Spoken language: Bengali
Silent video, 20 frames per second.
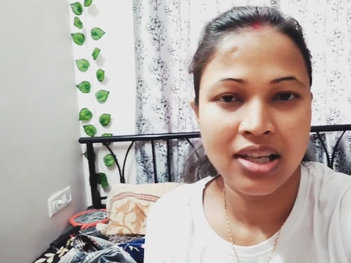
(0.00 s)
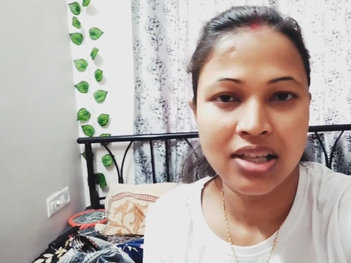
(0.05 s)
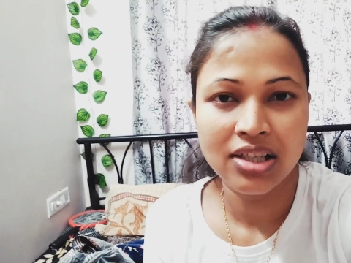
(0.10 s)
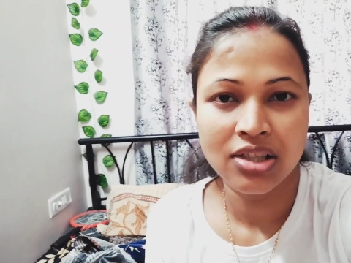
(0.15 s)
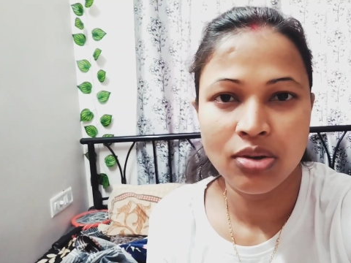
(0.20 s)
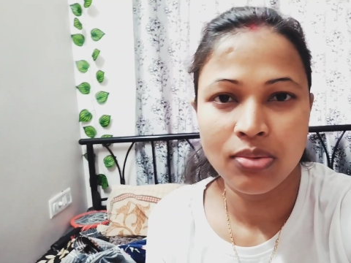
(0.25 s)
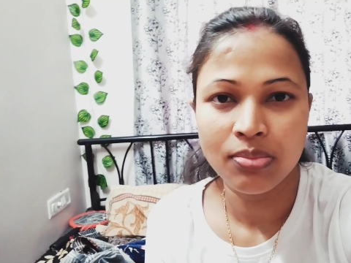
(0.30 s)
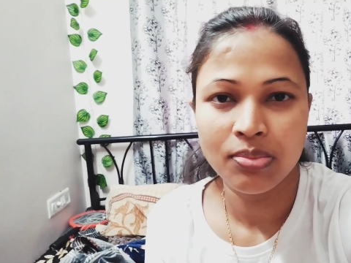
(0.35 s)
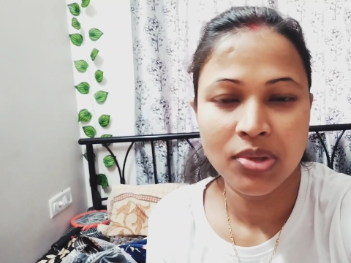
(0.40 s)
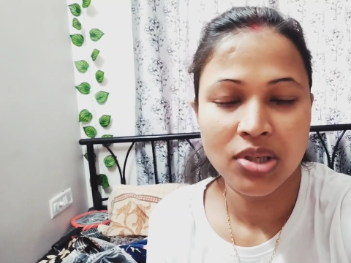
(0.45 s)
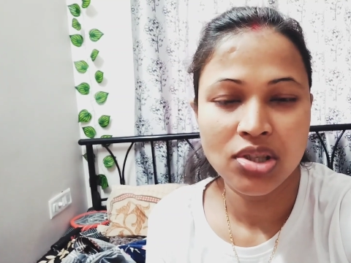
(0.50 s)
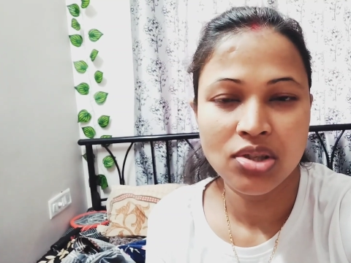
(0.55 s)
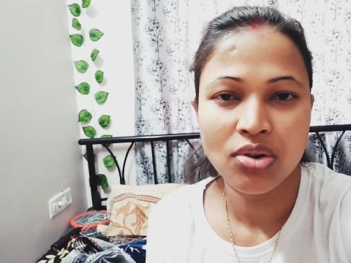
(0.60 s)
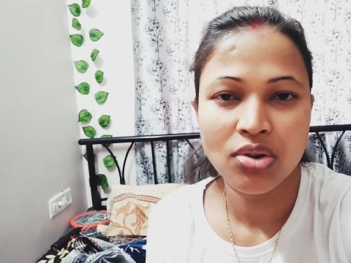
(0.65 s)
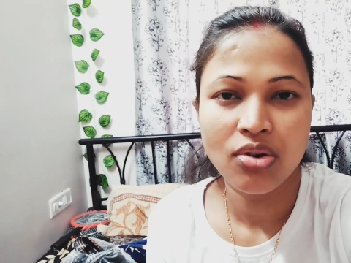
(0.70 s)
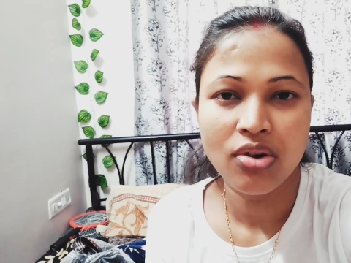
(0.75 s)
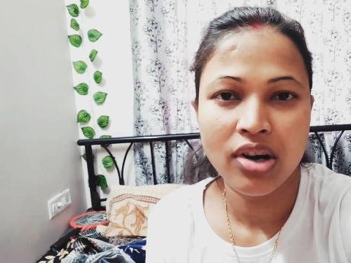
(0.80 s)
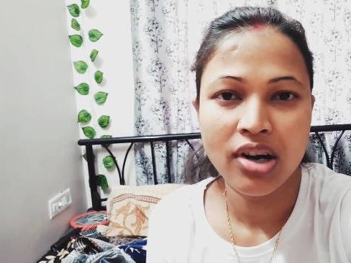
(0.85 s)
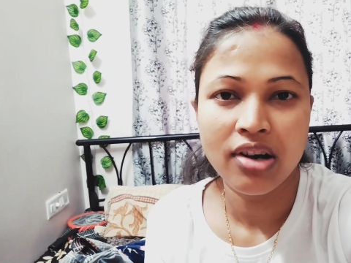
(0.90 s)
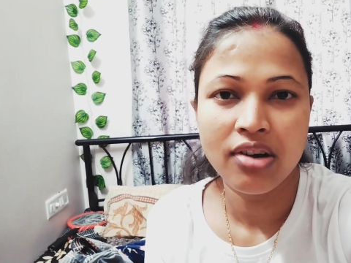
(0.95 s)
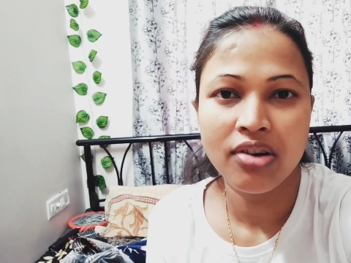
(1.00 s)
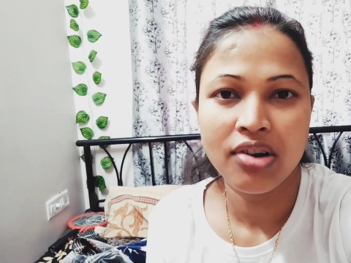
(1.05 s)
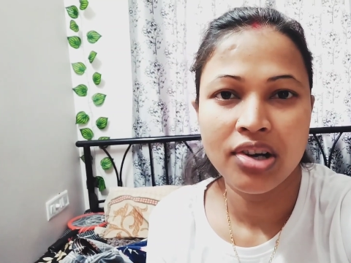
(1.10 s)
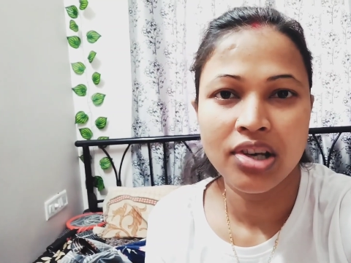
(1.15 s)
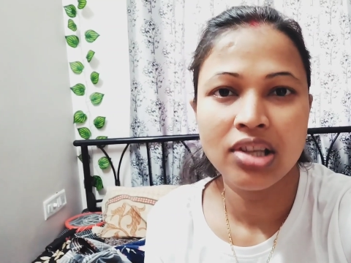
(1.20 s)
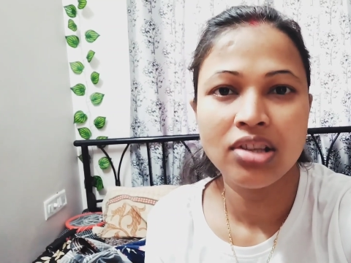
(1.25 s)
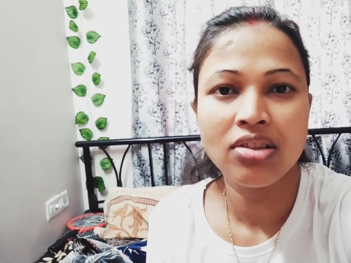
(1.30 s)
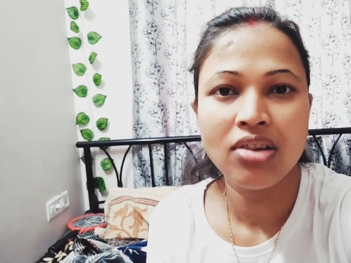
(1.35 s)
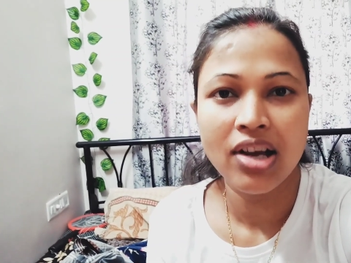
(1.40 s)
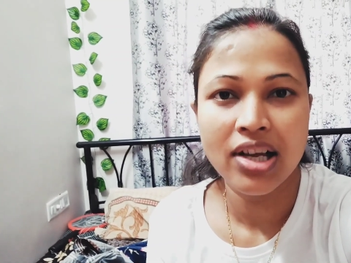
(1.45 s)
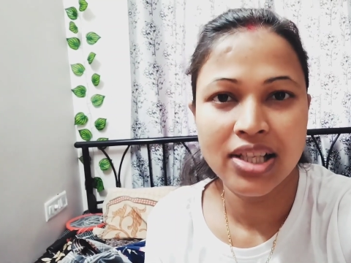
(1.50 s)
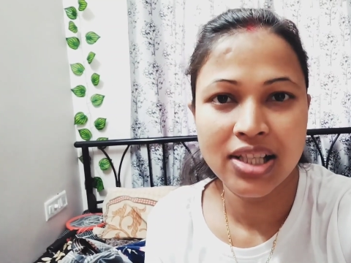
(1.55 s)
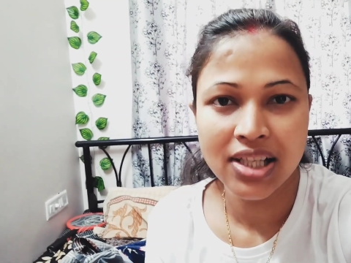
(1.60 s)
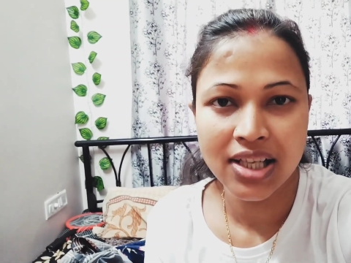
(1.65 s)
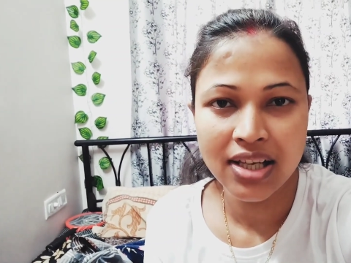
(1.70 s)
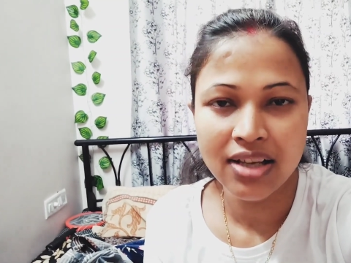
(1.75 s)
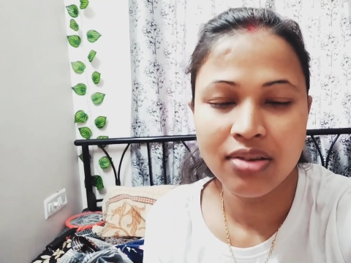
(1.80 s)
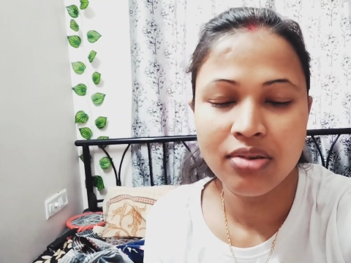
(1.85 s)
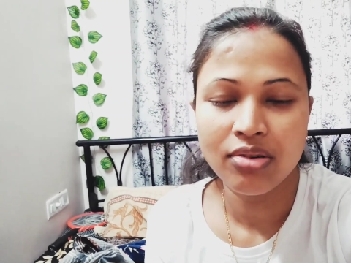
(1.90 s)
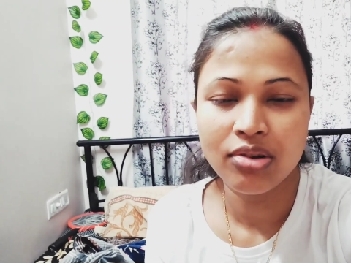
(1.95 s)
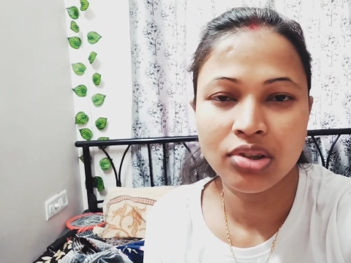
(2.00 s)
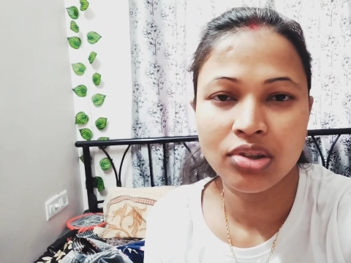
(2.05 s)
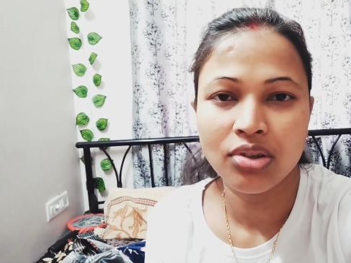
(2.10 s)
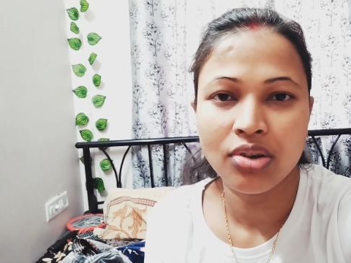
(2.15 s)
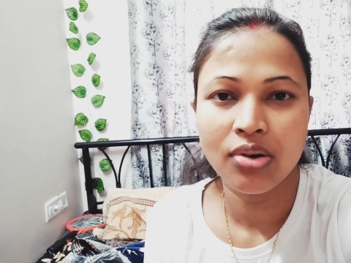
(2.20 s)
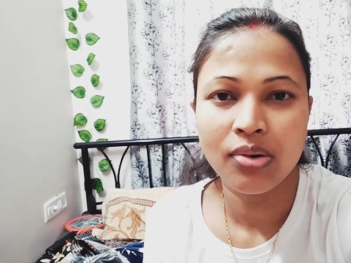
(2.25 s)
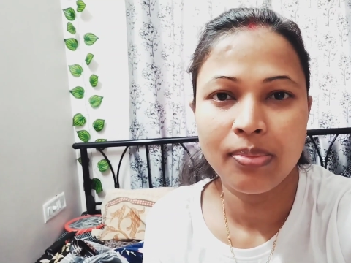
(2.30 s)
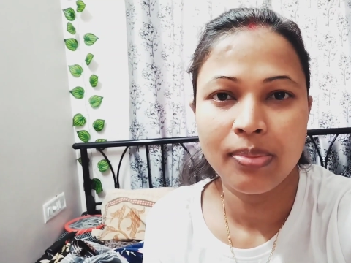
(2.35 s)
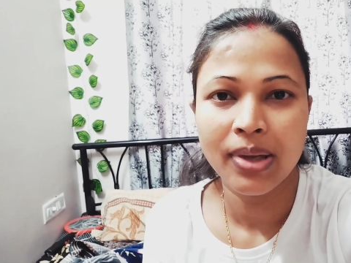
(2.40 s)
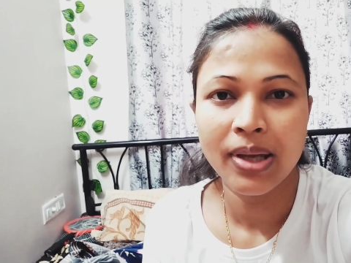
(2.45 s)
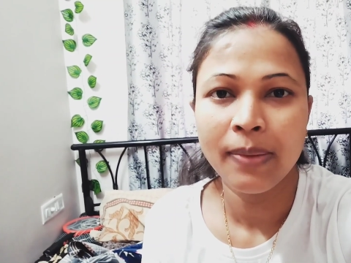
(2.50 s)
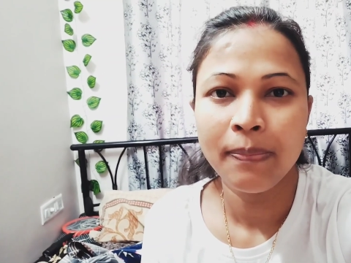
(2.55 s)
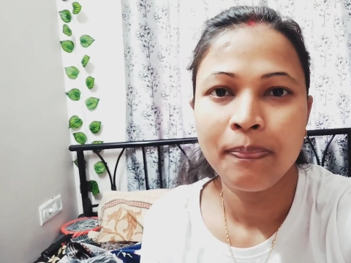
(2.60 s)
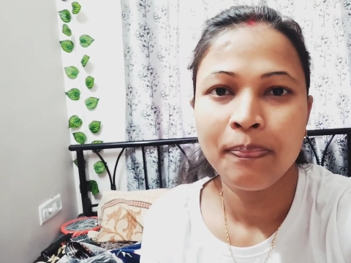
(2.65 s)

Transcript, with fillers: এসব কিছু করা হয়নি তো আজকেই করতে হবে